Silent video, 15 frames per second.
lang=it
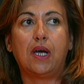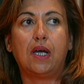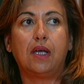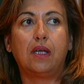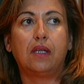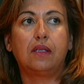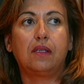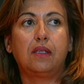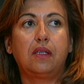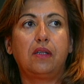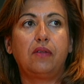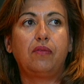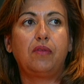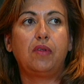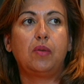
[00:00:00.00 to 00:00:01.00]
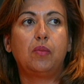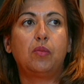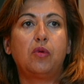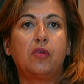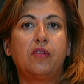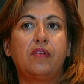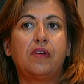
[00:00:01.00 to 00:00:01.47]
ha squarciato un muro di
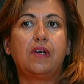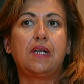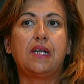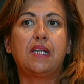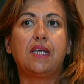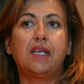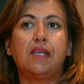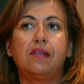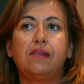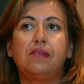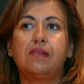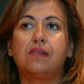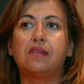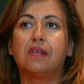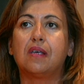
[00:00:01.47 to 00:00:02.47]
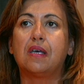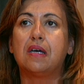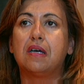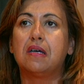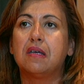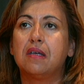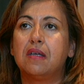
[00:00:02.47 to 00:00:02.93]
omertà e di connivenze
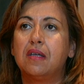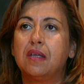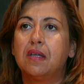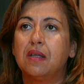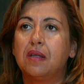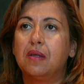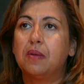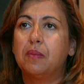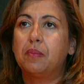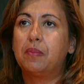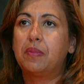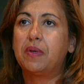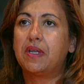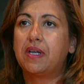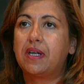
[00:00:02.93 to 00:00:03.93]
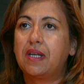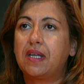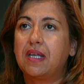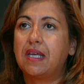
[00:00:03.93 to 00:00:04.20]
antiche e complicate